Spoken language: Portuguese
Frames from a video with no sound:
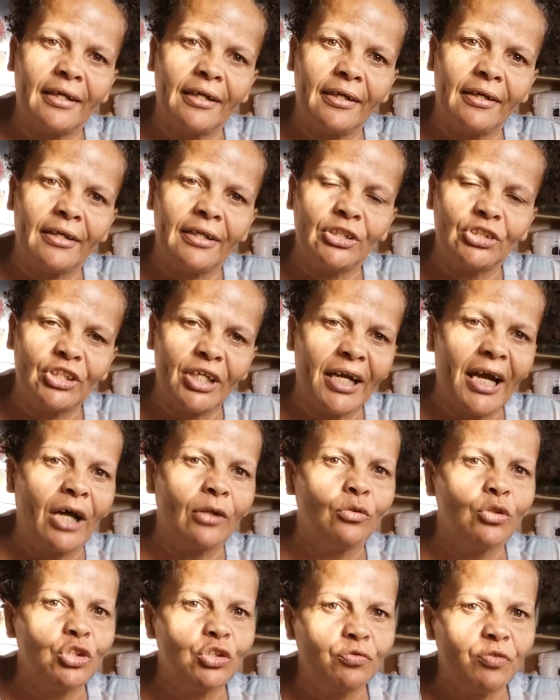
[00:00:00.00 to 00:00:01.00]
que
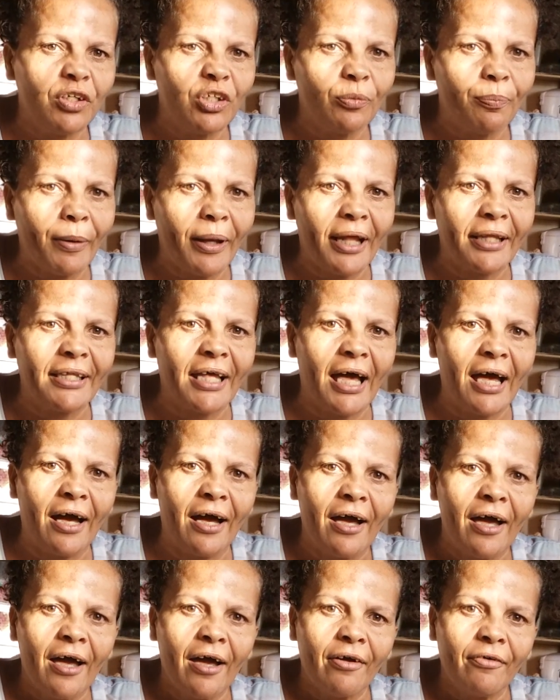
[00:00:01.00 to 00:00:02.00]
chegar nos vídeos para
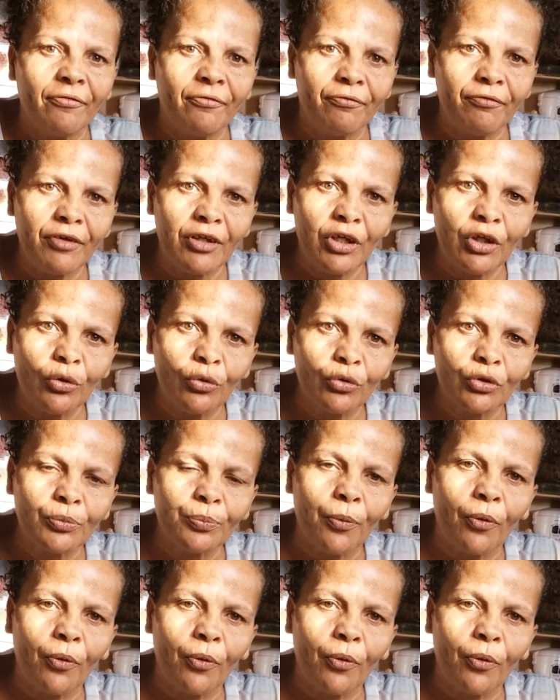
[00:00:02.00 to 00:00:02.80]
dar views,